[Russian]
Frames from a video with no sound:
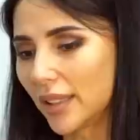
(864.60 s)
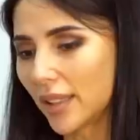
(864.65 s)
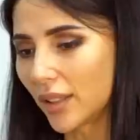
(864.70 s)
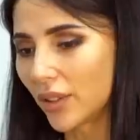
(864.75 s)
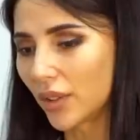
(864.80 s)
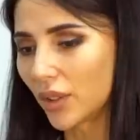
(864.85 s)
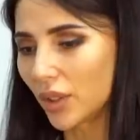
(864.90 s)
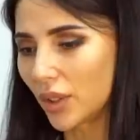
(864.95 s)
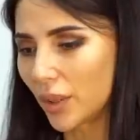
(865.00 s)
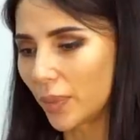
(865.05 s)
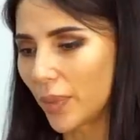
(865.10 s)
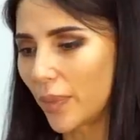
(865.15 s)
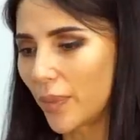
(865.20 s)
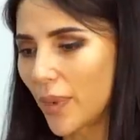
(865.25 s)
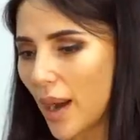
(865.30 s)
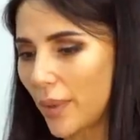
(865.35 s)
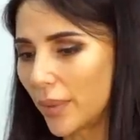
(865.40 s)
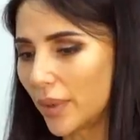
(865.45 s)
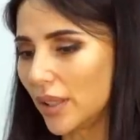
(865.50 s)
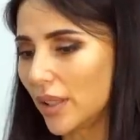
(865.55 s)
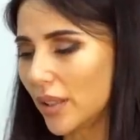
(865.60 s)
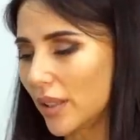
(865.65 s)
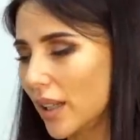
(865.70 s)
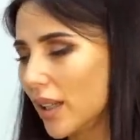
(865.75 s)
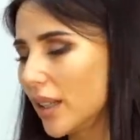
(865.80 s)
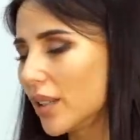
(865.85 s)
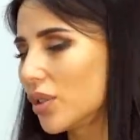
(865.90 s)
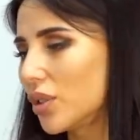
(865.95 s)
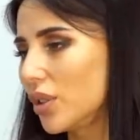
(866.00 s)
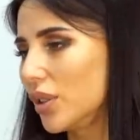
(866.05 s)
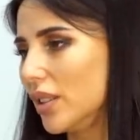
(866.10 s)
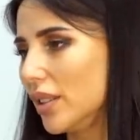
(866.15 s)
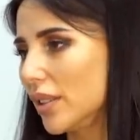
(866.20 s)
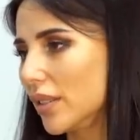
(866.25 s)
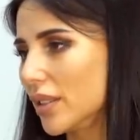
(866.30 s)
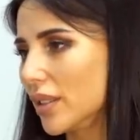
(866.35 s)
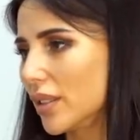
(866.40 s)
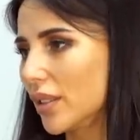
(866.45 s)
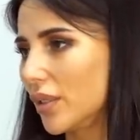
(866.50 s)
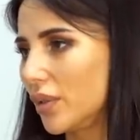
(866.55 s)
и говорю, типа, мама, не знаю, что
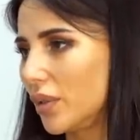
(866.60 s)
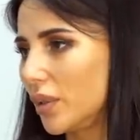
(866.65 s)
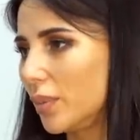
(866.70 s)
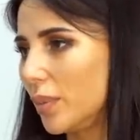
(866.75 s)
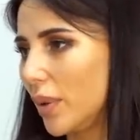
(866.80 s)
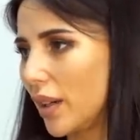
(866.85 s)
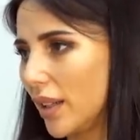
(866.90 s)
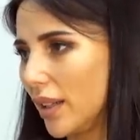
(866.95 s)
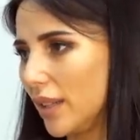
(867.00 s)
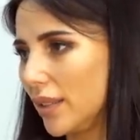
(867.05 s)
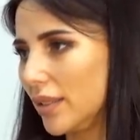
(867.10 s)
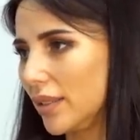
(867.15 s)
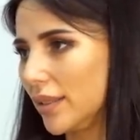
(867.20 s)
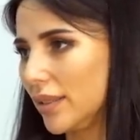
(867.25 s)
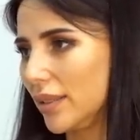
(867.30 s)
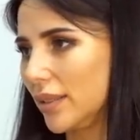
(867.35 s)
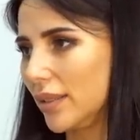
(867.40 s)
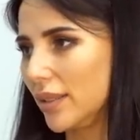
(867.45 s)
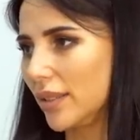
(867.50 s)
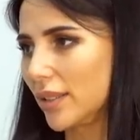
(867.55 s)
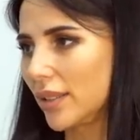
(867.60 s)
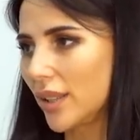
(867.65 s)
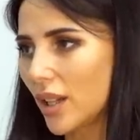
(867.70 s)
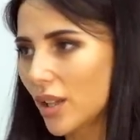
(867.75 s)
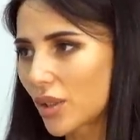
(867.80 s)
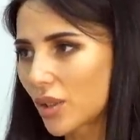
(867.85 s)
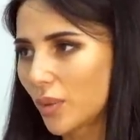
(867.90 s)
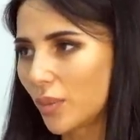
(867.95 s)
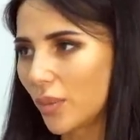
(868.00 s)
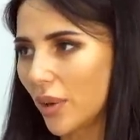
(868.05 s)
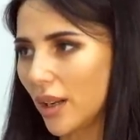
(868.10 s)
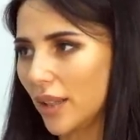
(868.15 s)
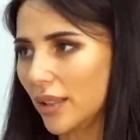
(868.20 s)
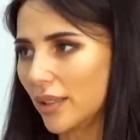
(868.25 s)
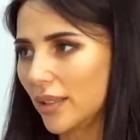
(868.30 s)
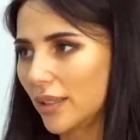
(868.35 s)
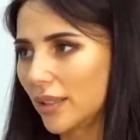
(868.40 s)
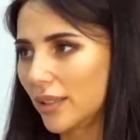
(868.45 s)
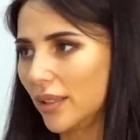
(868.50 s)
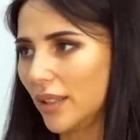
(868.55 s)
делать, кого брать, э, Сашу
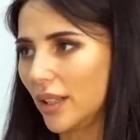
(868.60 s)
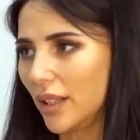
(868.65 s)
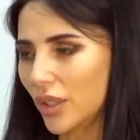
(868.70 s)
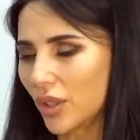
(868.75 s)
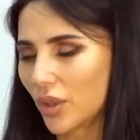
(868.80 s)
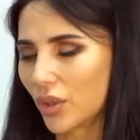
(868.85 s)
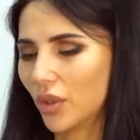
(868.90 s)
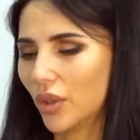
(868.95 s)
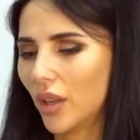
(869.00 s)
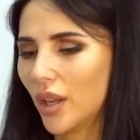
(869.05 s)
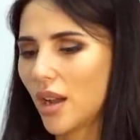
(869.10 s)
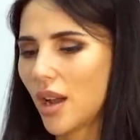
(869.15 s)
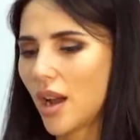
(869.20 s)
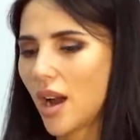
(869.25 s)
брать или Дашу.